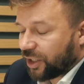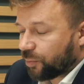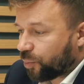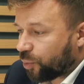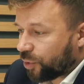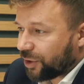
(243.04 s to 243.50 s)
И
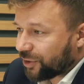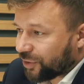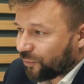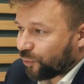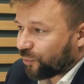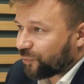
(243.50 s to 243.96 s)
более
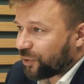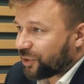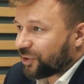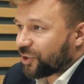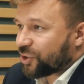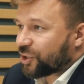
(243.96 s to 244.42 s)
того, в
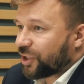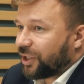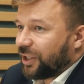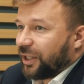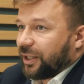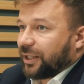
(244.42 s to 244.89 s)
них даже
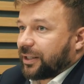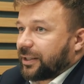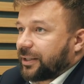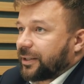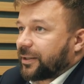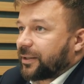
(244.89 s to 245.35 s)

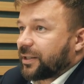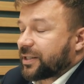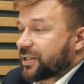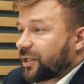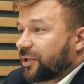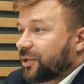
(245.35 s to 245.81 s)

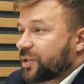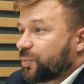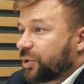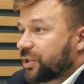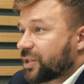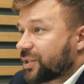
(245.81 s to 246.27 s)
осталась
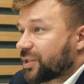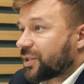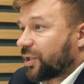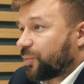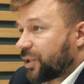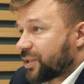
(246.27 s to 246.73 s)

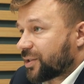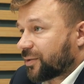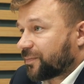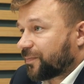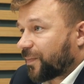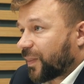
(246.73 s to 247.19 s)
медицинская
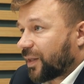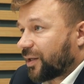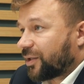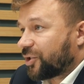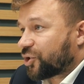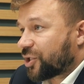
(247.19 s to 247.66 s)
база,
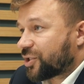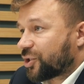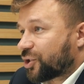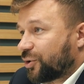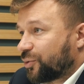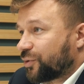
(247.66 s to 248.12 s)
и
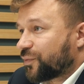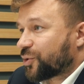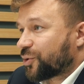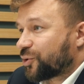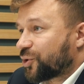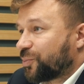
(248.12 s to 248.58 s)
часто же люди в
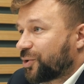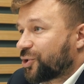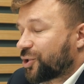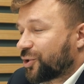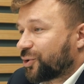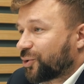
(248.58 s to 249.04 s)
Сочи
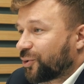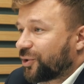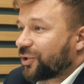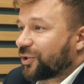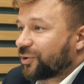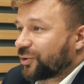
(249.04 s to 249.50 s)
приезжают не
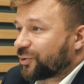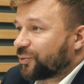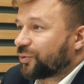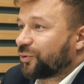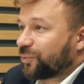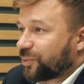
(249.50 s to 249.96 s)
только
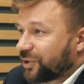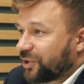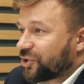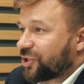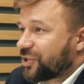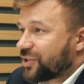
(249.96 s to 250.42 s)
отдохнуть, но и
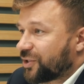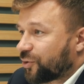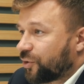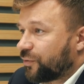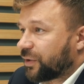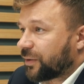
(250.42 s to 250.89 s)
подлечить
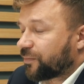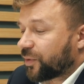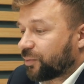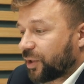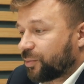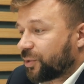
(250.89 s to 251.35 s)
здоровье.
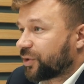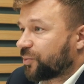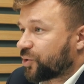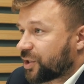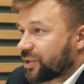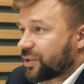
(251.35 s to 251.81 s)
Мы об
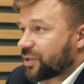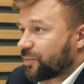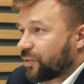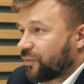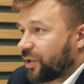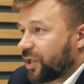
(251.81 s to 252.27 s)
этом часто
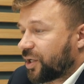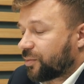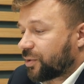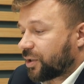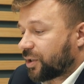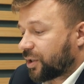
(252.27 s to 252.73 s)

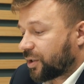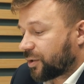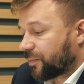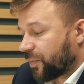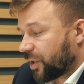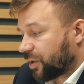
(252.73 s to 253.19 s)
забываем.
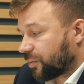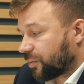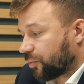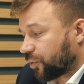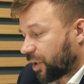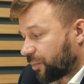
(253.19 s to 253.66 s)
А
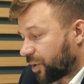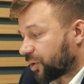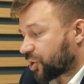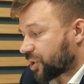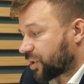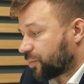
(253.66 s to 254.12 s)
ко
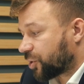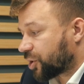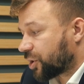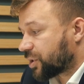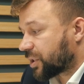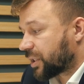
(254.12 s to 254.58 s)
мне часто
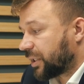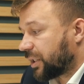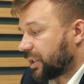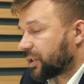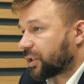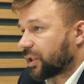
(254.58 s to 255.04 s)
обращаются
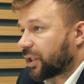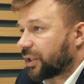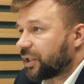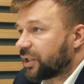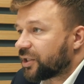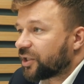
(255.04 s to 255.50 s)
клиенты,
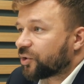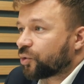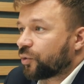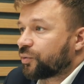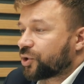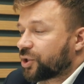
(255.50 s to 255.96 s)
они не
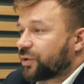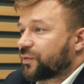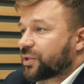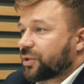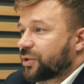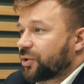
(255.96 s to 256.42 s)
готовы жить
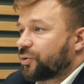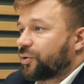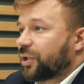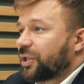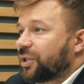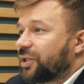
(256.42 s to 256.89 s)
в
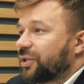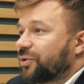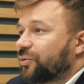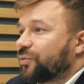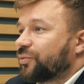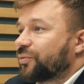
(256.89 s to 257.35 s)
санатории. Они не,
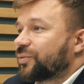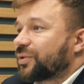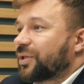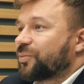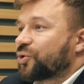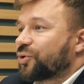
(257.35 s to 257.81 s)
ну,
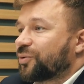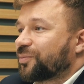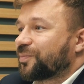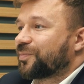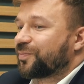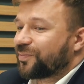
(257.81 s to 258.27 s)
там
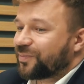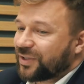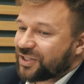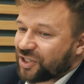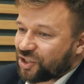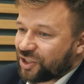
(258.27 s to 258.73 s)
еще
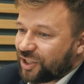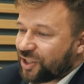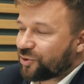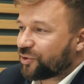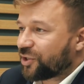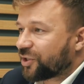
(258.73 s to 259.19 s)
к
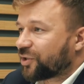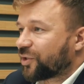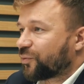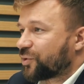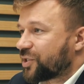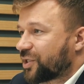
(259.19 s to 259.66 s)
сожалению, нет
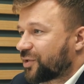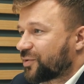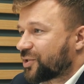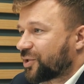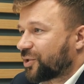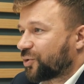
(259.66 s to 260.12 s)
того
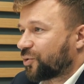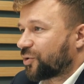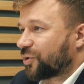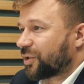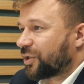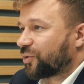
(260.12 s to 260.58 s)
сервиса,
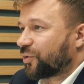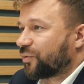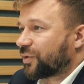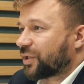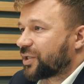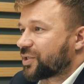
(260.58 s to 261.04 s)
который
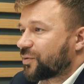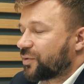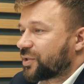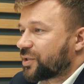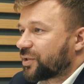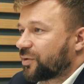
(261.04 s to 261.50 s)
готовы
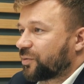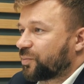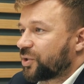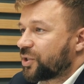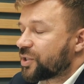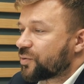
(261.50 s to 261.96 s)
оказывать э,
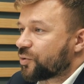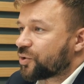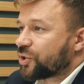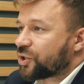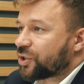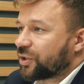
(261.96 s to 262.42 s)

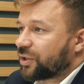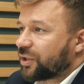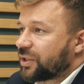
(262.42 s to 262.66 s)
пятизвездочные